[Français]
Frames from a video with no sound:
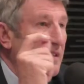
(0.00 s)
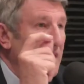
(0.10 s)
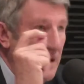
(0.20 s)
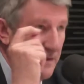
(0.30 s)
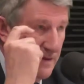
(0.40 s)
que
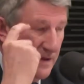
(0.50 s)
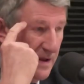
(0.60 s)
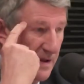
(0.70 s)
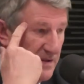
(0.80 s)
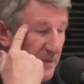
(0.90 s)
ça.
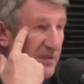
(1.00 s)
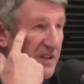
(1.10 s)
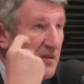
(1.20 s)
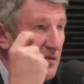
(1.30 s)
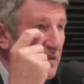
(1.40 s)
C'est pour
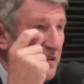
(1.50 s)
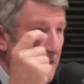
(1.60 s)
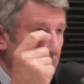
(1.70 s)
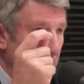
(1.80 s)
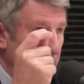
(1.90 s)
ça qu'on
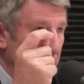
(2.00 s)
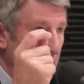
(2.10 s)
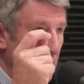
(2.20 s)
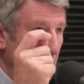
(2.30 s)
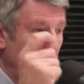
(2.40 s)
ressort les drapeaux
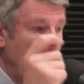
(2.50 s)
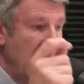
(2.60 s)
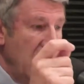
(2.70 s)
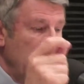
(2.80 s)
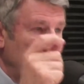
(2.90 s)
tricolores.
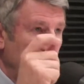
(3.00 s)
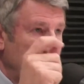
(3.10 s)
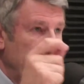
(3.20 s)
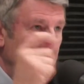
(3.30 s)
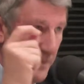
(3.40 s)
Ce
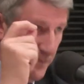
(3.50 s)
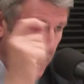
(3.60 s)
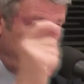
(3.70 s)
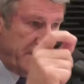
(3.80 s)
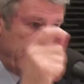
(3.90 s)
qu'un peuple
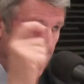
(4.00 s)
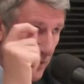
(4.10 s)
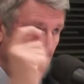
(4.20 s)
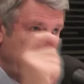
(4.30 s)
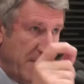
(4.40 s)
ne fait pas
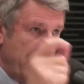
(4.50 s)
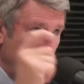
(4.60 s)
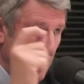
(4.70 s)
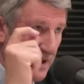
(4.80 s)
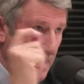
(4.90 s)
pour lui-même,
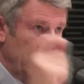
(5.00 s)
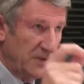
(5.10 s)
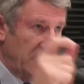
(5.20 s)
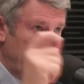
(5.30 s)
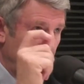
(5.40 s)
aucun
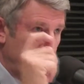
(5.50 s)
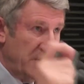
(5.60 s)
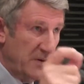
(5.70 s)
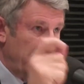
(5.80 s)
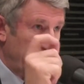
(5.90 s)
autre peuple
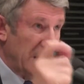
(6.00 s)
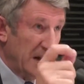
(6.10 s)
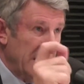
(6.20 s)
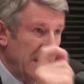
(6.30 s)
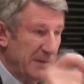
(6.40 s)
ne le
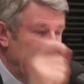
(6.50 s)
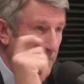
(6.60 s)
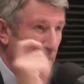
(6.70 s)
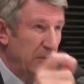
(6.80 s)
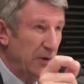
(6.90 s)
fera. Il n'y a pas de
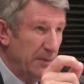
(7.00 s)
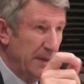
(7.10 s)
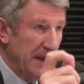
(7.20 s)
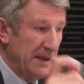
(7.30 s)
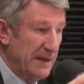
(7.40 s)
peuple
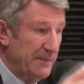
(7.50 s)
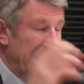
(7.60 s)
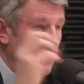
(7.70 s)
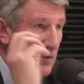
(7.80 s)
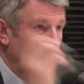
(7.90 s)
européen, il n'y a
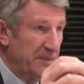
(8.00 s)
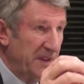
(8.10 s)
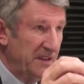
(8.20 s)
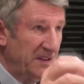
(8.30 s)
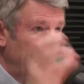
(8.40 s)
pas d'Europe,
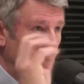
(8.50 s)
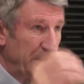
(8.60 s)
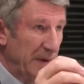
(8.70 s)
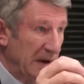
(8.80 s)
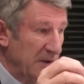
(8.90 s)
ça n'existe
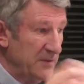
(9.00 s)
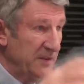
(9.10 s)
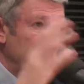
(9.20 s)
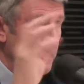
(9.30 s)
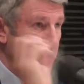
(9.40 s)
pas. La
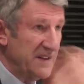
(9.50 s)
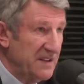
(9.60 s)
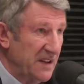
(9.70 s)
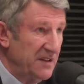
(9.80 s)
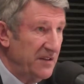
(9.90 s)
Commission de
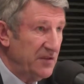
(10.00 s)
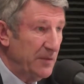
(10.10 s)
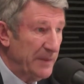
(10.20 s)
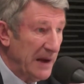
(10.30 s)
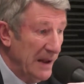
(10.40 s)
Bruxelles, ça
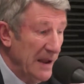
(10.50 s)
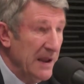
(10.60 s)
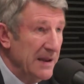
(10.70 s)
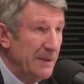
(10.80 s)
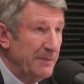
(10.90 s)
n'existe pas.
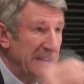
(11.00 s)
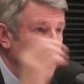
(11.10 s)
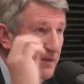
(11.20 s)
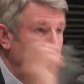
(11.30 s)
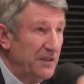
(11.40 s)
Il n'y a pas
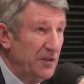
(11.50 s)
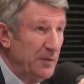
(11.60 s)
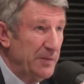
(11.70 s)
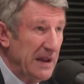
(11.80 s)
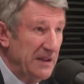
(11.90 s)
de défense
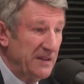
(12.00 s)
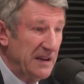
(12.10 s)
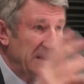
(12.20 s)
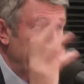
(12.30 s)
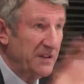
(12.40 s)
européenne,
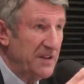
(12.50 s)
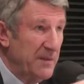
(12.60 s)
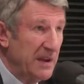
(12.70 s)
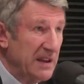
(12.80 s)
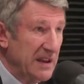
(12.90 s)
c'est la défense
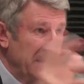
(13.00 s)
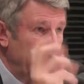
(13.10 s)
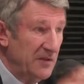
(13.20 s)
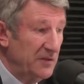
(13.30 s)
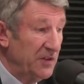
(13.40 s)
américaine,
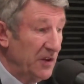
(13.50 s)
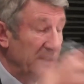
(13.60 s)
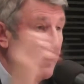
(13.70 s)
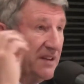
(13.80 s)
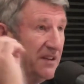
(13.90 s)
c'est
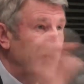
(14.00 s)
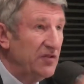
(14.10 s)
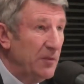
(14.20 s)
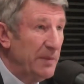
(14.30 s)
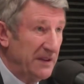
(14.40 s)
l'OTAN. Ça
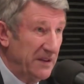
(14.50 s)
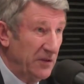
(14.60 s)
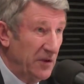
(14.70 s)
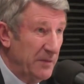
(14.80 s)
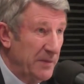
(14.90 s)
n'existe pas,
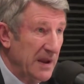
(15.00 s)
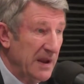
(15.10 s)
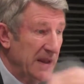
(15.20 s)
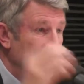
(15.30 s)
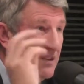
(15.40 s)
cette Europe.
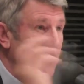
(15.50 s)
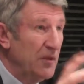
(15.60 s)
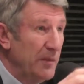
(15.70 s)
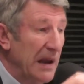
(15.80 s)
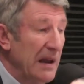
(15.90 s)
Elle
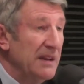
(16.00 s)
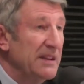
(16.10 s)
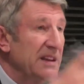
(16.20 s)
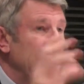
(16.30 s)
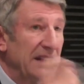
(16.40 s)
n'existe pas.
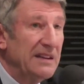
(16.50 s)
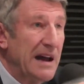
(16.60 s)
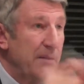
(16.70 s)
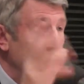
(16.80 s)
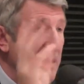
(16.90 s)
Dès qu'il y a un
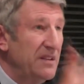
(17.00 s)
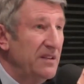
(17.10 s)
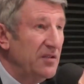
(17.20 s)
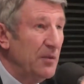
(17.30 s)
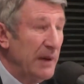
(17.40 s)
drame, elle
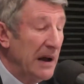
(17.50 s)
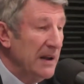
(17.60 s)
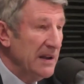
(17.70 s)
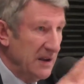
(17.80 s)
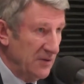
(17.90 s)
n'existe pas.
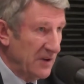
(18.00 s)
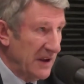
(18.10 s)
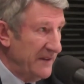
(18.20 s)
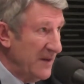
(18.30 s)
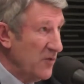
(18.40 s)
Et
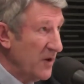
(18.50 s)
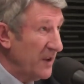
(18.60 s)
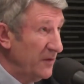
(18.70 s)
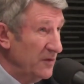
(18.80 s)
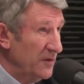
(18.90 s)
donc, elle va
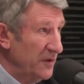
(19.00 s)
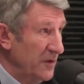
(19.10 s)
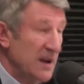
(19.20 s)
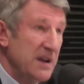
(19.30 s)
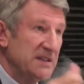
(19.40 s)
mourir sous nos
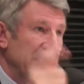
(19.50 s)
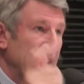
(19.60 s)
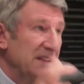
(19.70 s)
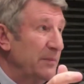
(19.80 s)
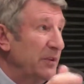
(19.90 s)
yeux. C'est
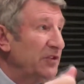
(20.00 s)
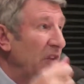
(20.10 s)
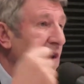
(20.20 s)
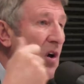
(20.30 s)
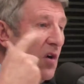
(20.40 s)
très
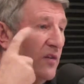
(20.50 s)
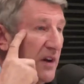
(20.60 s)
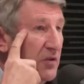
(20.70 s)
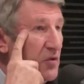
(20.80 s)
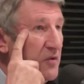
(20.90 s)
important. On
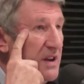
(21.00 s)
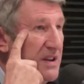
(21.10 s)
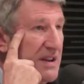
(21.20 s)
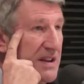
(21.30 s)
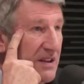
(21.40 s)
va retrouver
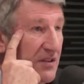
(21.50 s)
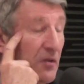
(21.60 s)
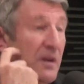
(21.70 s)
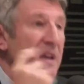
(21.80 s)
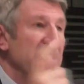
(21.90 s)
l'idée de
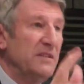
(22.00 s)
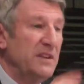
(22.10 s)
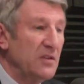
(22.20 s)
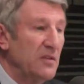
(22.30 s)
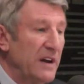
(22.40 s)
nation. Ça veut
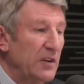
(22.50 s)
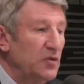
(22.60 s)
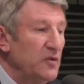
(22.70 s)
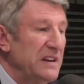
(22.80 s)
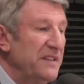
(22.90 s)
dire qu'on va
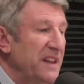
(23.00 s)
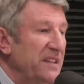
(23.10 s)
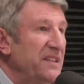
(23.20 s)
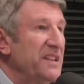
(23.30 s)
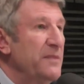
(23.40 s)
retrouver les vieilles